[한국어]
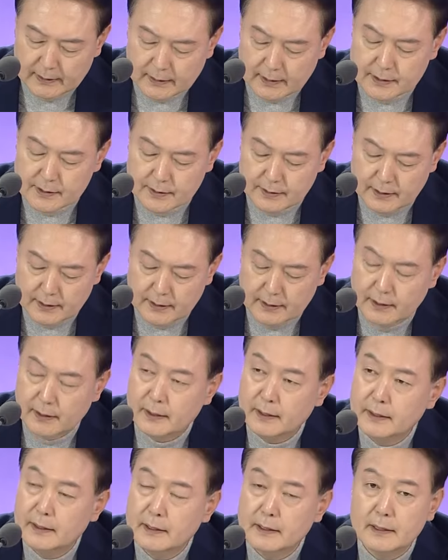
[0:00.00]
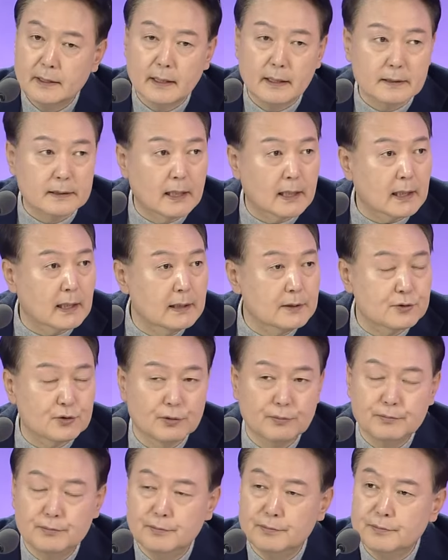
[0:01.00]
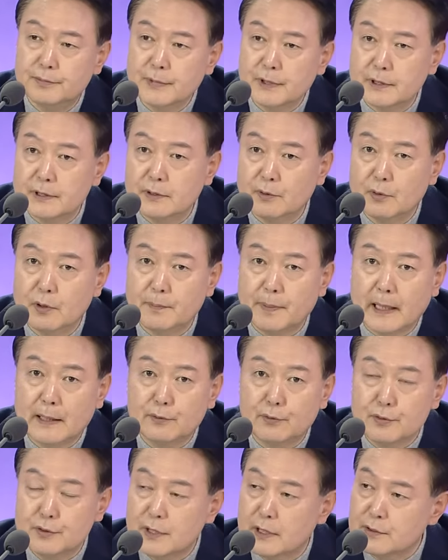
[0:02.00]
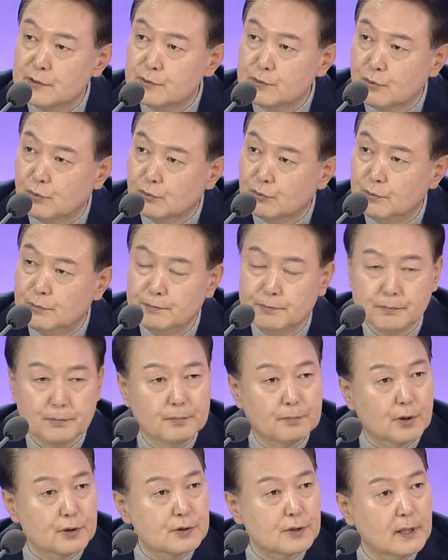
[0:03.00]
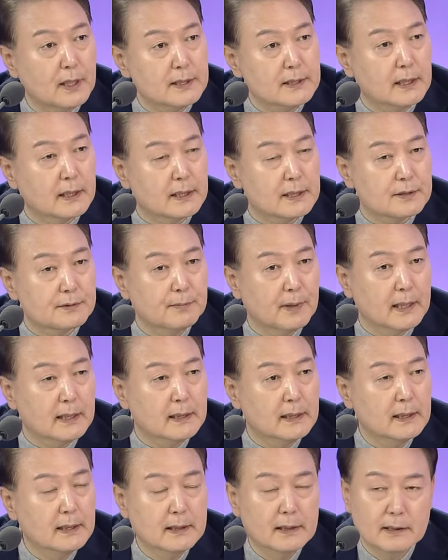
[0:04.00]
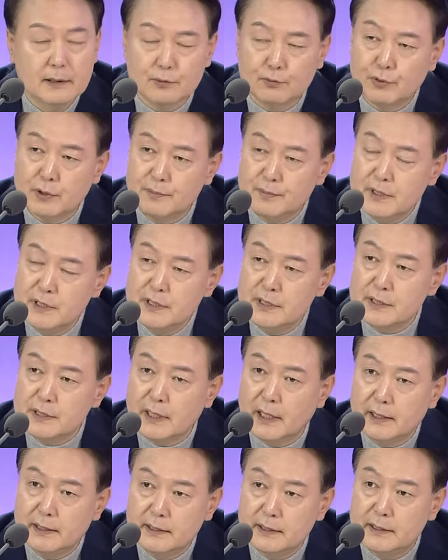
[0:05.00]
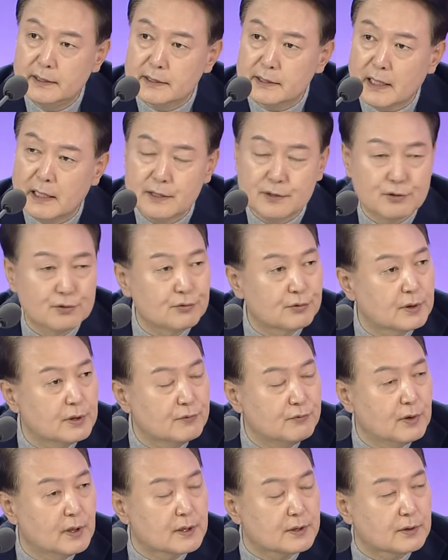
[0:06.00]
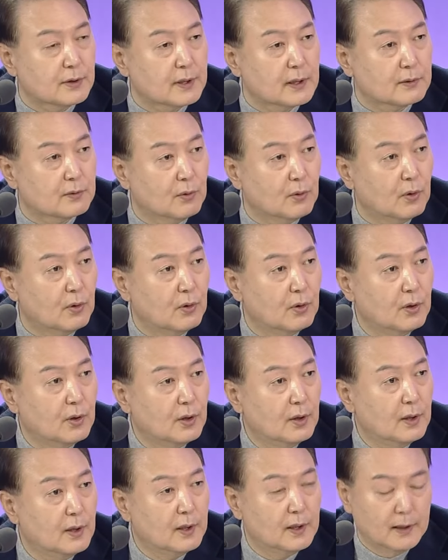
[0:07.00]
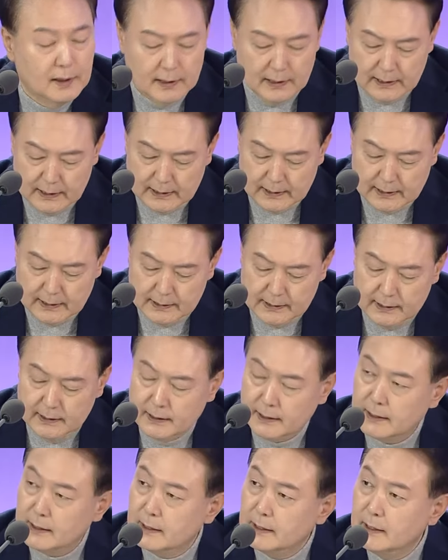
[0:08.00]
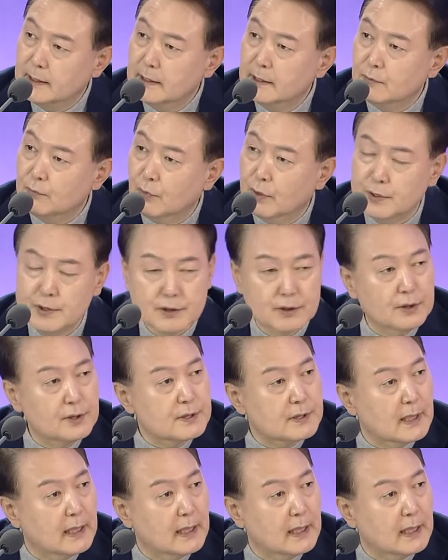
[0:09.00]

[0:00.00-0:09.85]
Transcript: 그래서 이 약간 좀그 오늘 반도체에서 조금 벗어난 얘기지만 우리 민생을 살찌우기 위해서라도 아, 이 원전